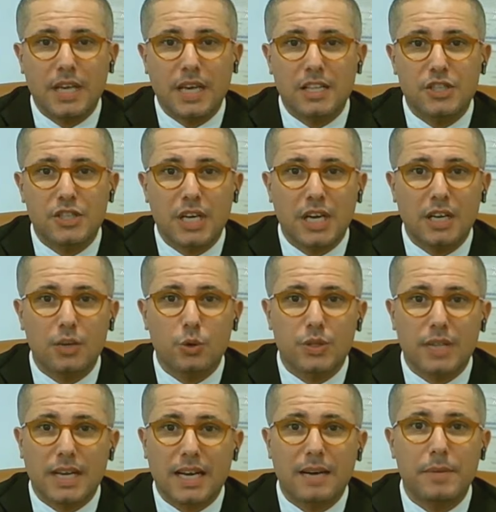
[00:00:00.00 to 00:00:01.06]
في الجهه
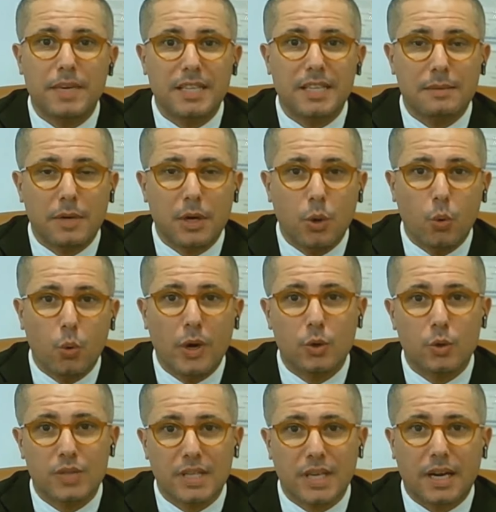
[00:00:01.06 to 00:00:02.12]
اليسرى بينما
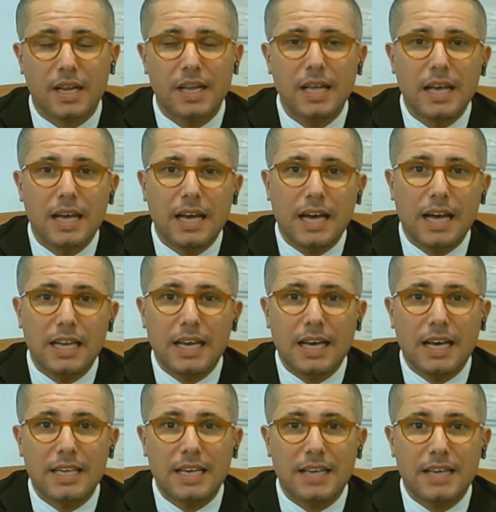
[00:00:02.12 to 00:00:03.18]
هو يصر
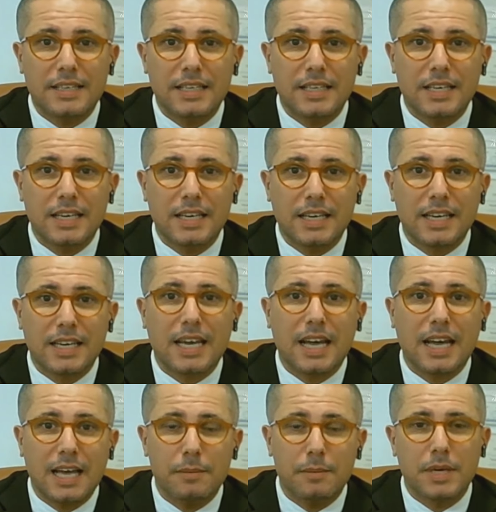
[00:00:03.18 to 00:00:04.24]
على يعني آه،
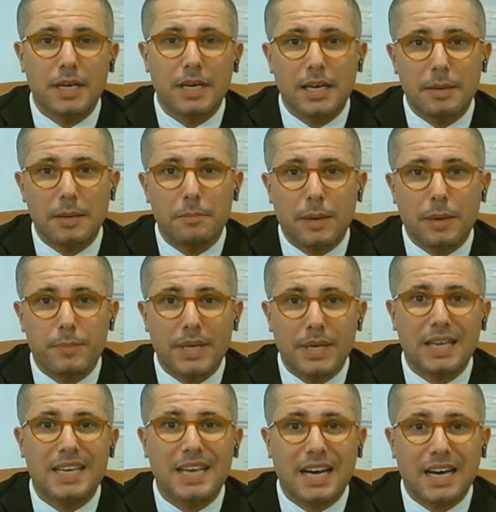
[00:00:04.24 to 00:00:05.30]
اقحام
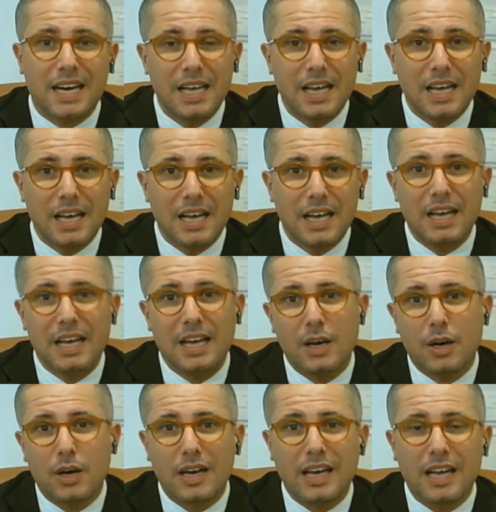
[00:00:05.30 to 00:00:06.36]
امبابي
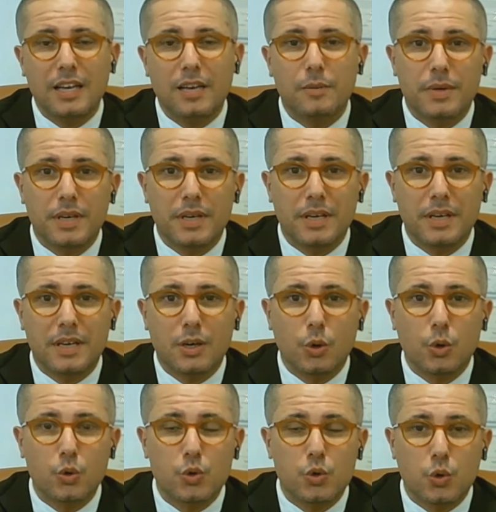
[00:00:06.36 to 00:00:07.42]
كقلب
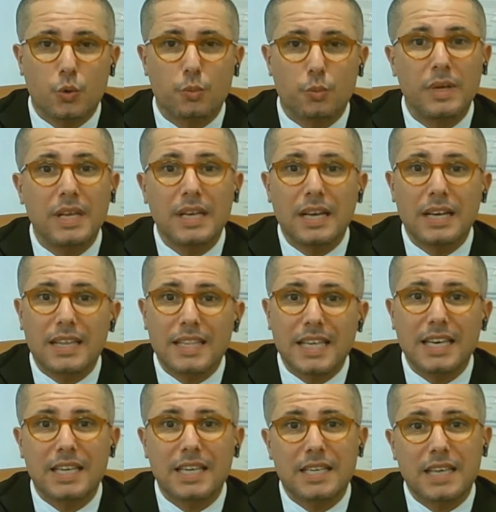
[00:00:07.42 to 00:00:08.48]
هجوم
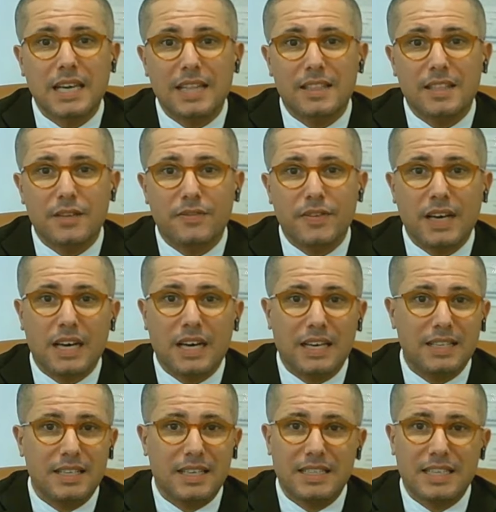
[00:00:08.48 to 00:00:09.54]
كذلك
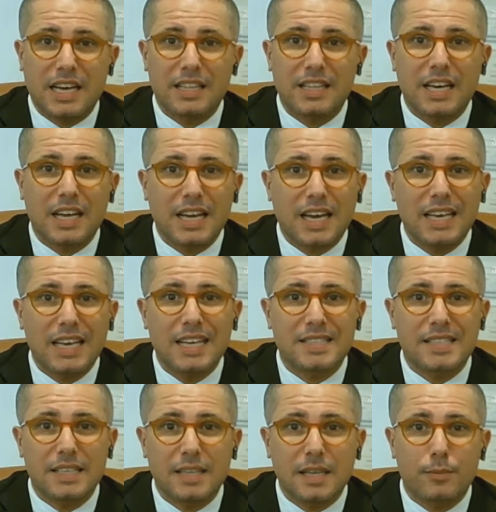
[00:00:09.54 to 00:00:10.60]
الدفاع يعني أظهر
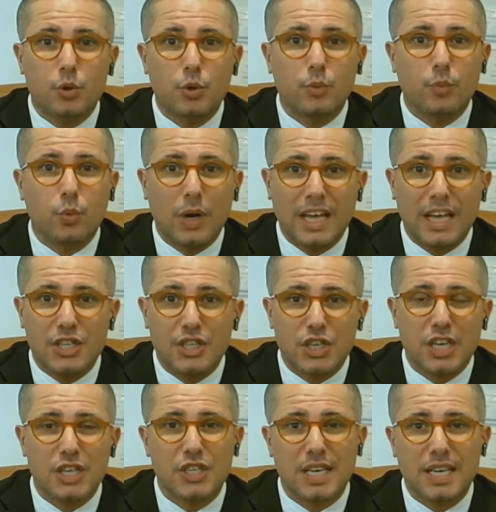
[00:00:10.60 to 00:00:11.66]
على تذبذب
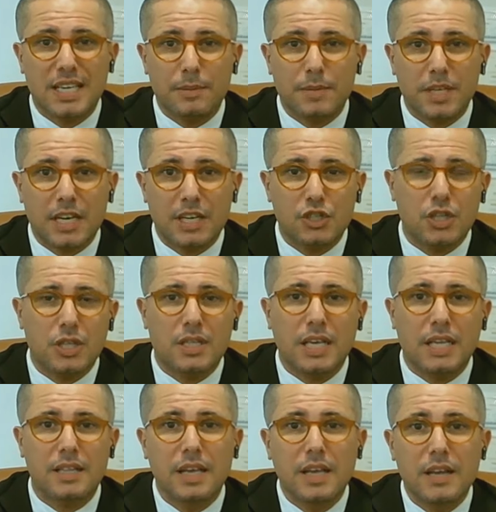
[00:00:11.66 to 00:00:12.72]
وهشاشة كبيرة
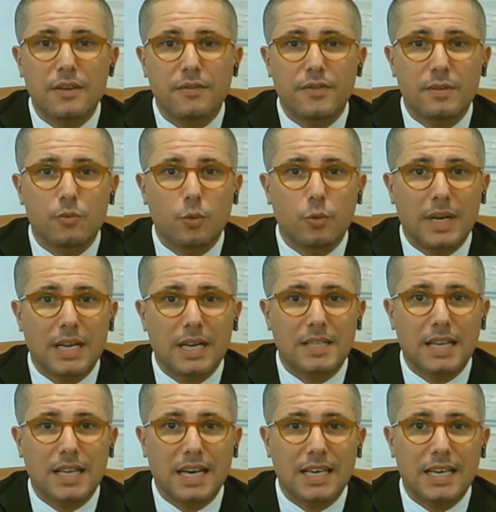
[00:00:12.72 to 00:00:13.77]
جدا في
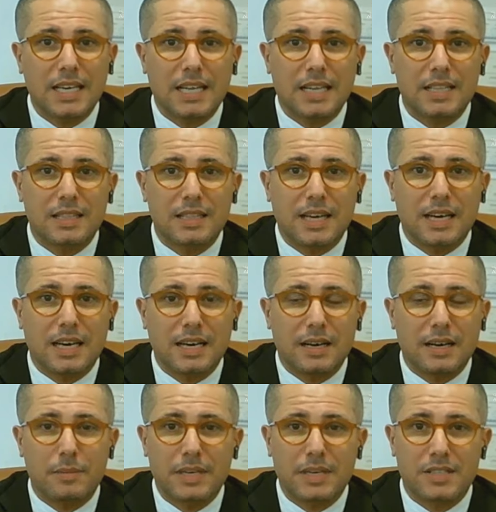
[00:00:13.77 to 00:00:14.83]
المباراة الأخيرة ضد
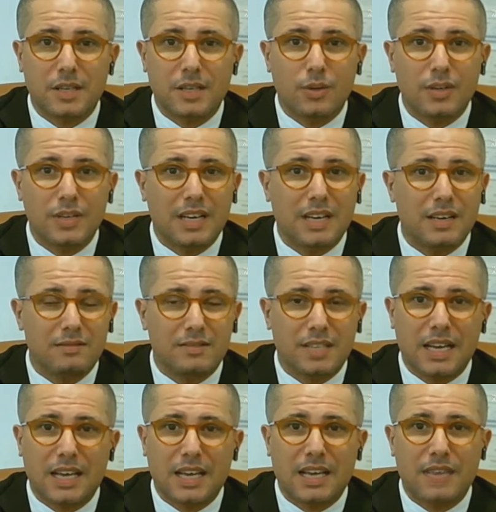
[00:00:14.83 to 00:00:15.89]
برشلونة
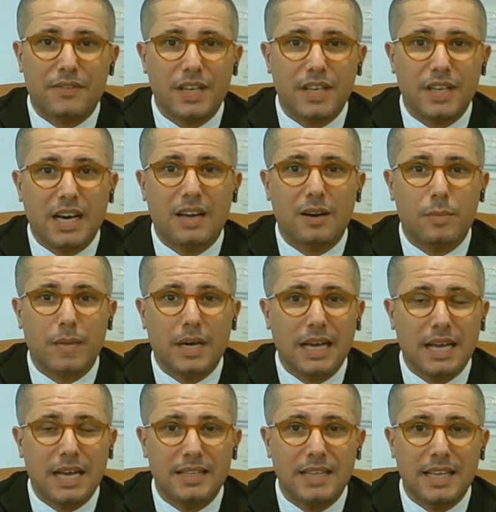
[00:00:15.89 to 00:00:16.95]
تلقى فيها
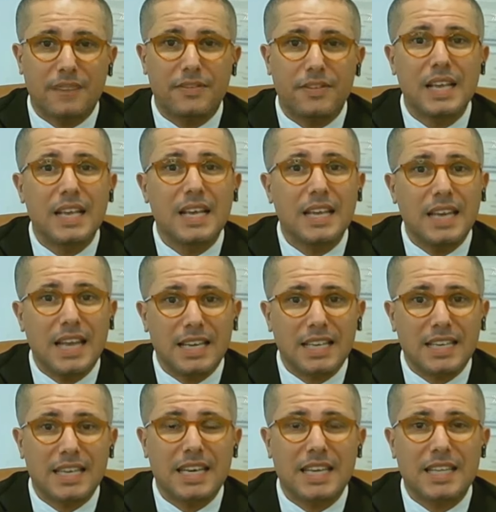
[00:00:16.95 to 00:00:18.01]
أربع أهداف
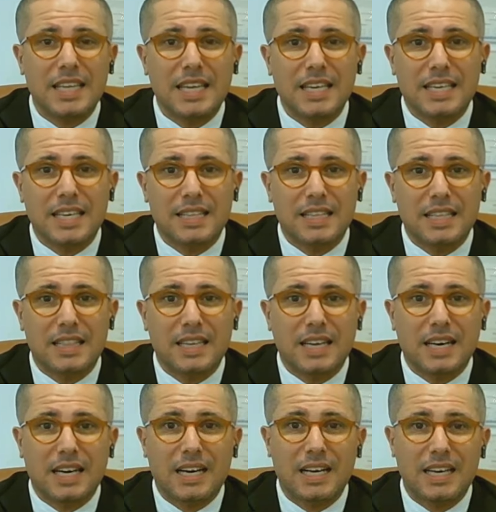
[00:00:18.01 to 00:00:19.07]
لكن كذلك
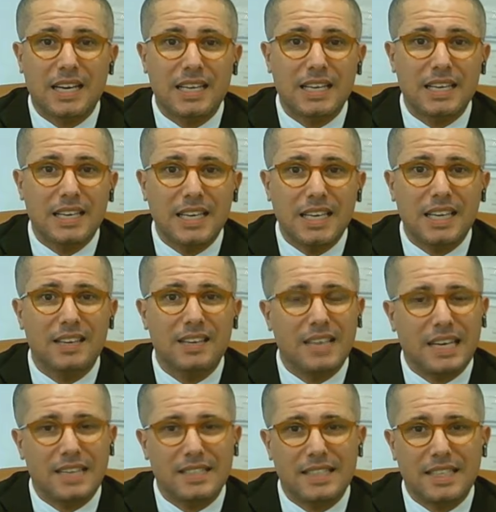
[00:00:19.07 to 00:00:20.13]
ضد آه،
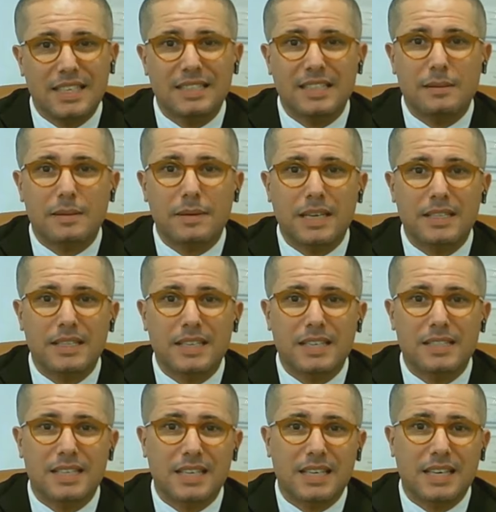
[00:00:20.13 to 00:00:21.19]
ليل يعني عند
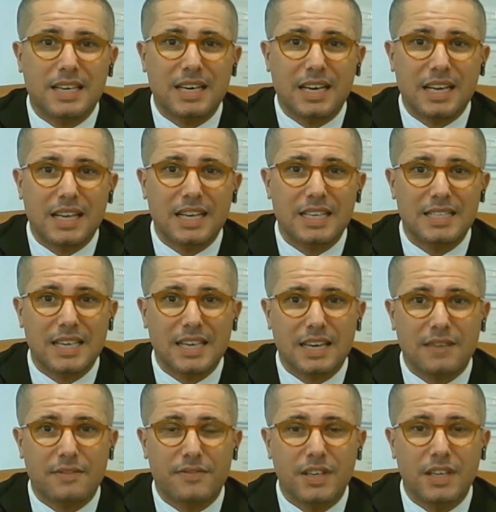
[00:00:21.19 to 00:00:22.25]
عند تلك
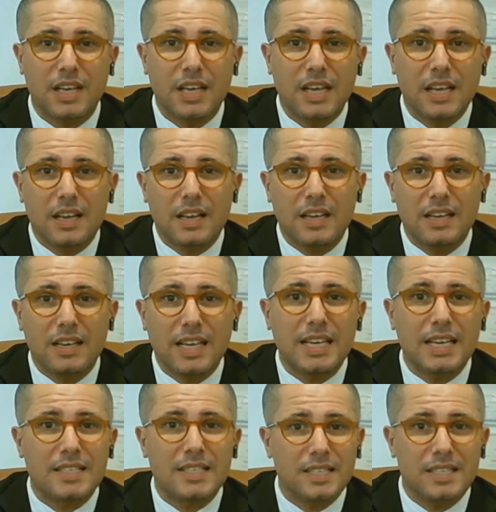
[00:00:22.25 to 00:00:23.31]
الخسارة في آه،
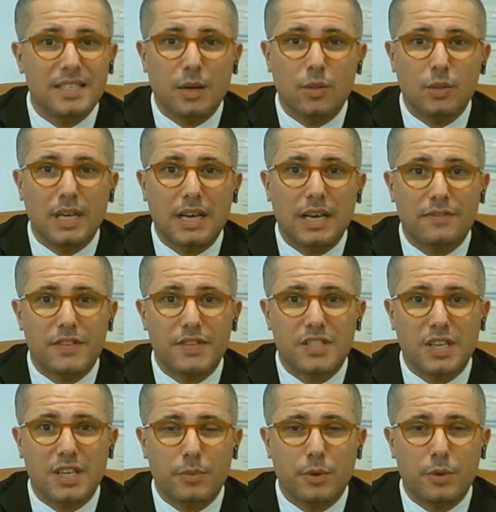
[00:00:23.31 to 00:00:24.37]
ليلة سوداء
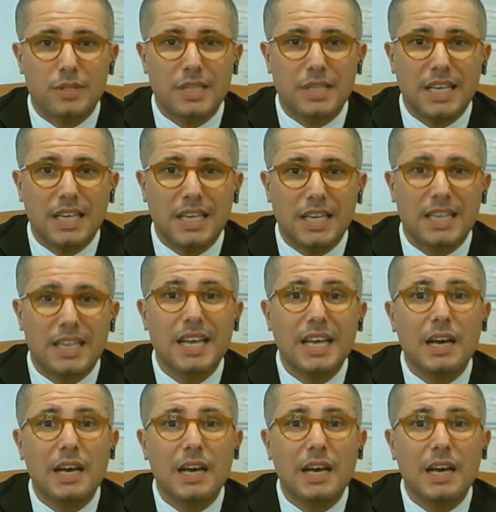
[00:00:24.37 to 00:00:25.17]
في الشامبيونز ليج